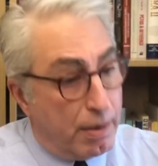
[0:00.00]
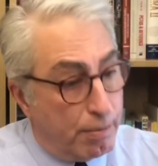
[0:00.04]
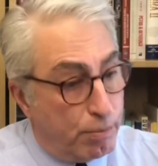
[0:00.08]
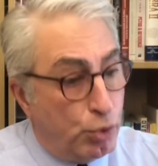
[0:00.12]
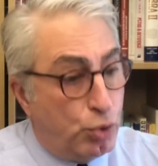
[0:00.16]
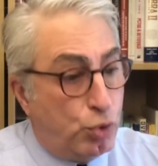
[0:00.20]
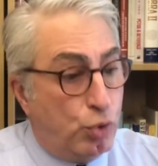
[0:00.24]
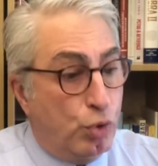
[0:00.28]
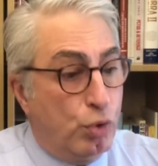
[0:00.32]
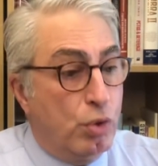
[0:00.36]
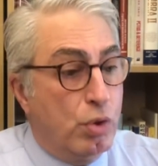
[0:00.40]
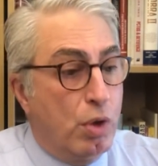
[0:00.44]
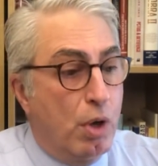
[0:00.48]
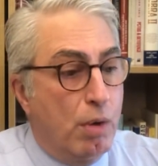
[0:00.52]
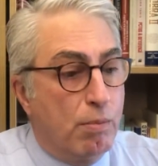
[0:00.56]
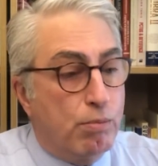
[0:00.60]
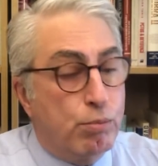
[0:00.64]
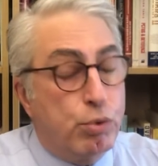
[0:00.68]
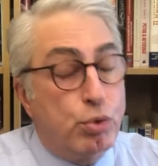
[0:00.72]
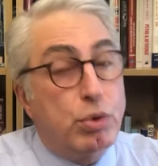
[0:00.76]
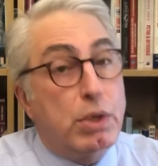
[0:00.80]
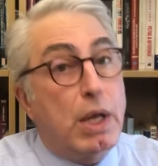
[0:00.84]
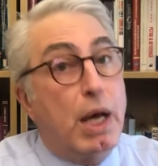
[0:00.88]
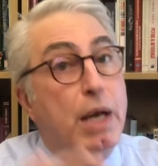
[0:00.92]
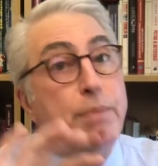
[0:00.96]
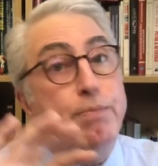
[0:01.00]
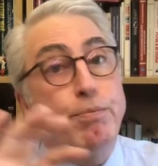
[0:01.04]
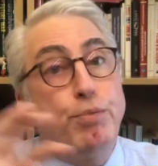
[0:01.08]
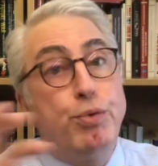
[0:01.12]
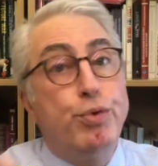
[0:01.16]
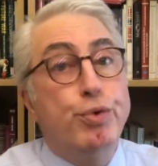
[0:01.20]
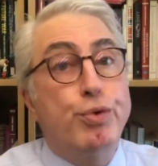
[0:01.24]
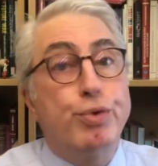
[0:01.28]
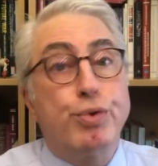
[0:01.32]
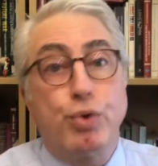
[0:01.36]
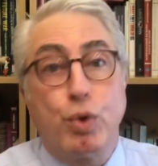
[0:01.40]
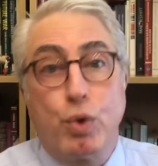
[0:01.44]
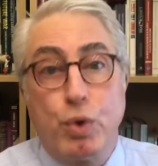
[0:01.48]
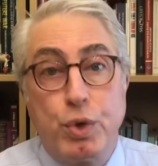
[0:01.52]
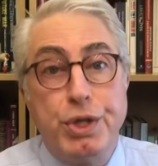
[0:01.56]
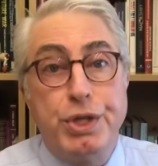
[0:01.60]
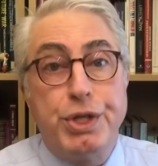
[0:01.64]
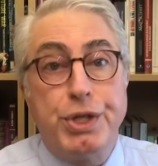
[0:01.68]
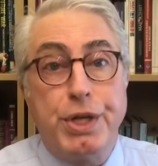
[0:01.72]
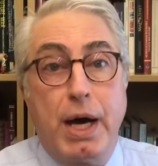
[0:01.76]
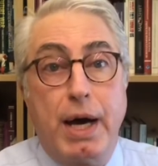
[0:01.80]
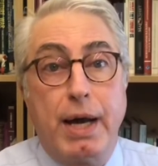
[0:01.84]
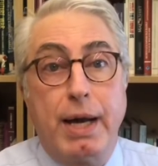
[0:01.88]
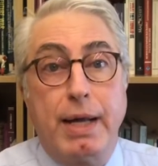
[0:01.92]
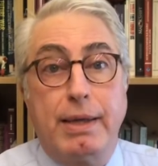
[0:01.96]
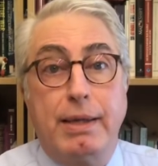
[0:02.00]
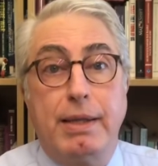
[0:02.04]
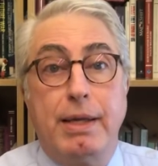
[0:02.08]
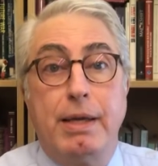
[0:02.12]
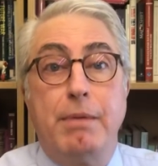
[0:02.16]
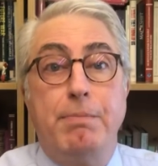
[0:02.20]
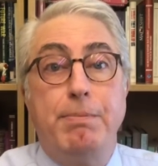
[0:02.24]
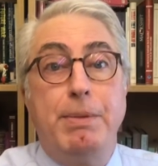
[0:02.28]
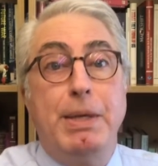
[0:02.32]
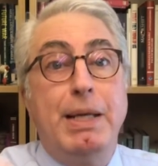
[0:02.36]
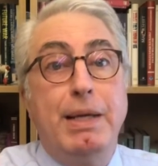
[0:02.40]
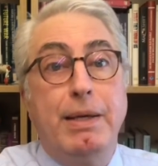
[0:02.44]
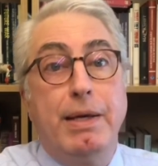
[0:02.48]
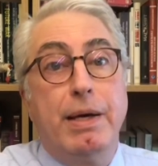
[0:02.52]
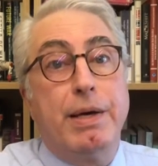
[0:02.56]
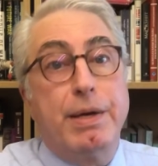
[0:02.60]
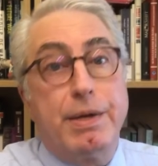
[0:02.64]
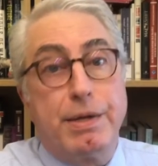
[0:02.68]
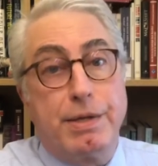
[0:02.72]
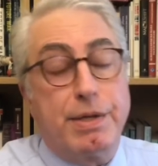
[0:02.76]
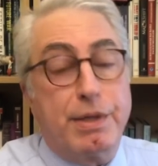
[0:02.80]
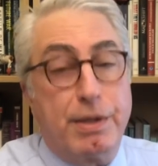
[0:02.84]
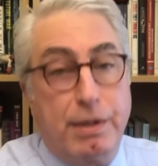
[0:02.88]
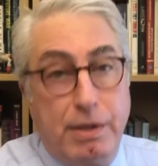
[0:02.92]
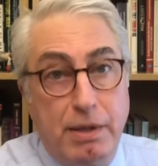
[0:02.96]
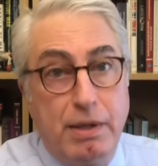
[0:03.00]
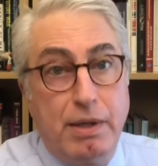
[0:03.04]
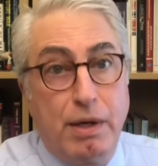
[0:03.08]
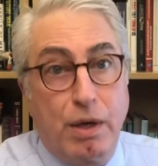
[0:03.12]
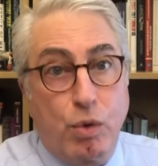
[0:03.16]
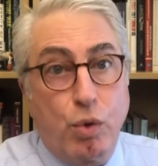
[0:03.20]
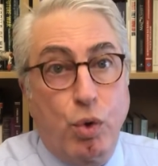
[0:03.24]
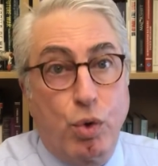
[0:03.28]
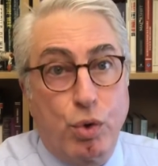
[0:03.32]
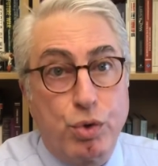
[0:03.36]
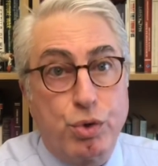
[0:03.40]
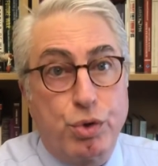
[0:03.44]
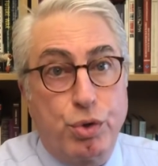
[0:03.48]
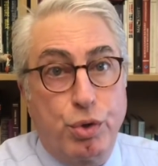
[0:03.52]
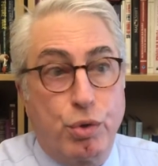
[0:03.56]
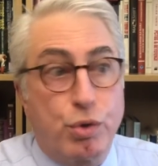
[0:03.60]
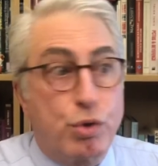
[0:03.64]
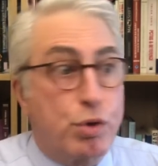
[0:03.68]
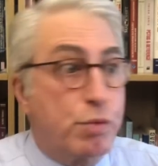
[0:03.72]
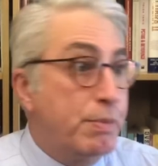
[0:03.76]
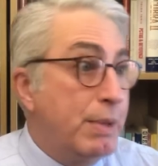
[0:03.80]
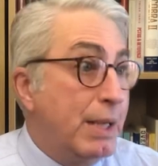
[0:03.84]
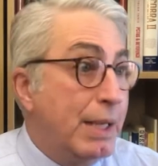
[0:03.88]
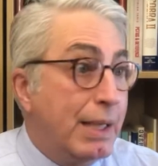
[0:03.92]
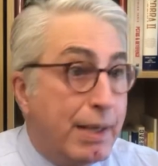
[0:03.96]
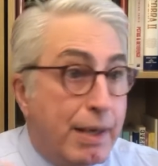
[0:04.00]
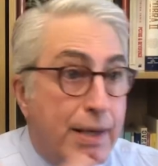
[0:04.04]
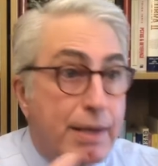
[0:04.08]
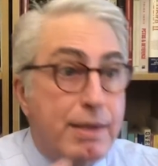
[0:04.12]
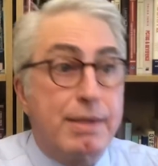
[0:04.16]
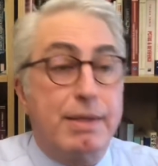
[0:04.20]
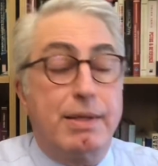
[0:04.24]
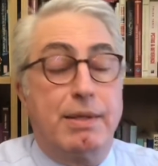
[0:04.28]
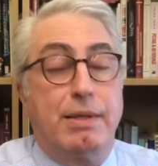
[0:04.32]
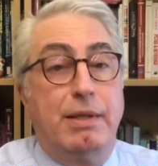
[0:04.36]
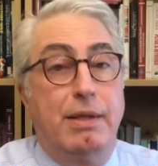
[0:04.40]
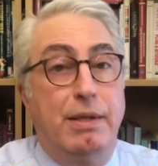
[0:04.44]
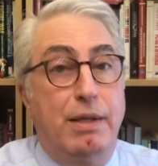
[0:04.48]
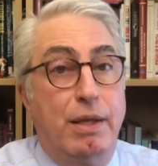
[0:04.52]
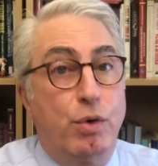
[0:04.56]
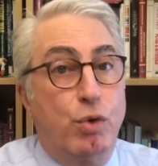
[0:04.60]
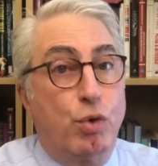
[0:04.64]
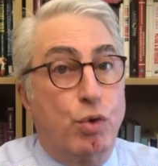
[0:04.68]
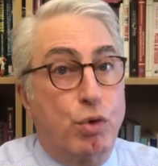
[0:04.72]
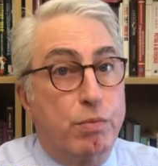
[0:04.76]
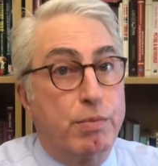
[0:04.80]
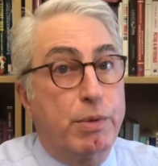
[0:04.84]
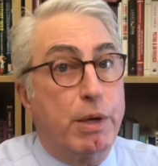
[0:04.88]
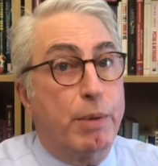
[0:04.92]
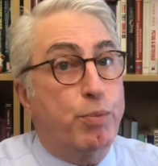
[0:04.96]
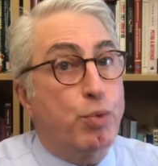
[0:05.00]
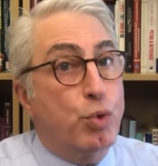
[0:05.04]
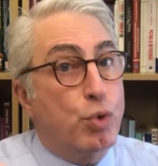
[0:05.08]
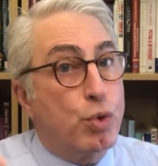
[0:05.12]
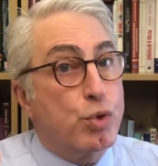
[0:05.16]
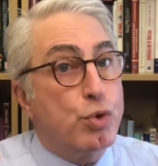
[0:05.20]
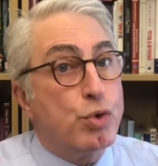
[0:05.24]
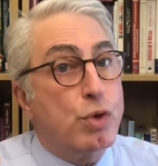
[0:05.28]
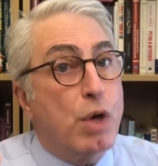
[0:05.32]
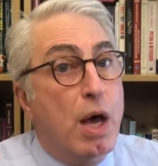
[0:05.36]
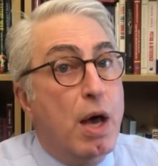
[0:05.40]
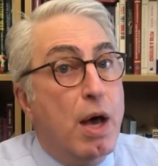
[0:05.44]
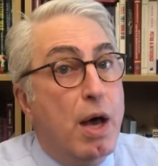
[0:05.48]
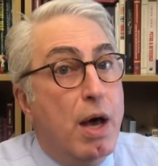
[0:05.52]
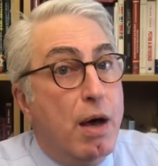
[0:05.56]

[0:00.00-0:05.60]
Bütün bunlar büyük soru işaretleri. Bilgi eksikliğiyle konuşuyoruz. Bilgi eksikliğiyle yorum yapıyoruz.